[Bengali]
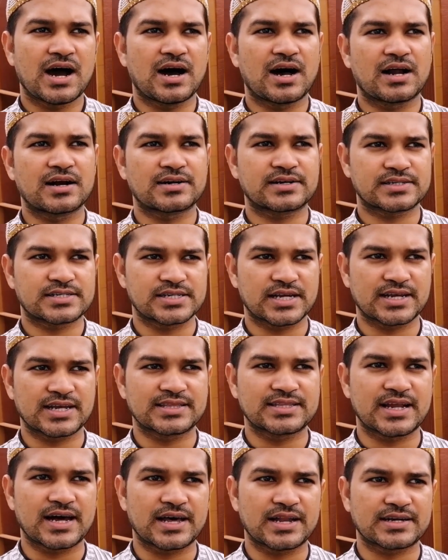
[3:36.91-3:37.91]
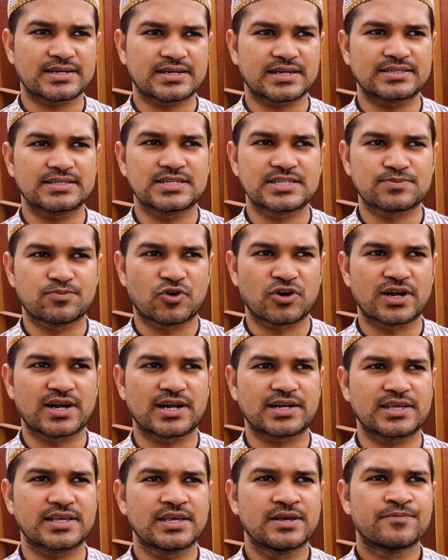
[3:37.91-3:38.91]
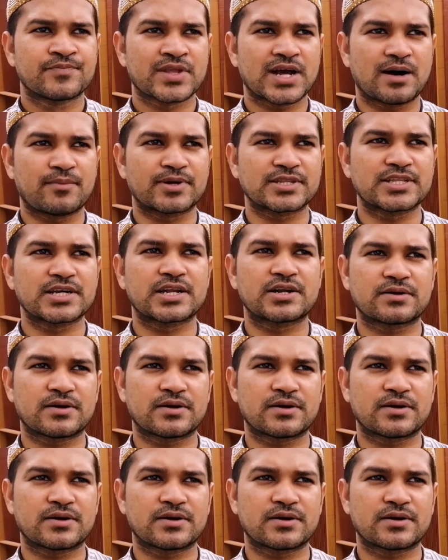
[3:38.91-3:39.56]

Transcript: আর সেক্ষেত্রে আরেকটা জিনিস বলে রাখি আমাদের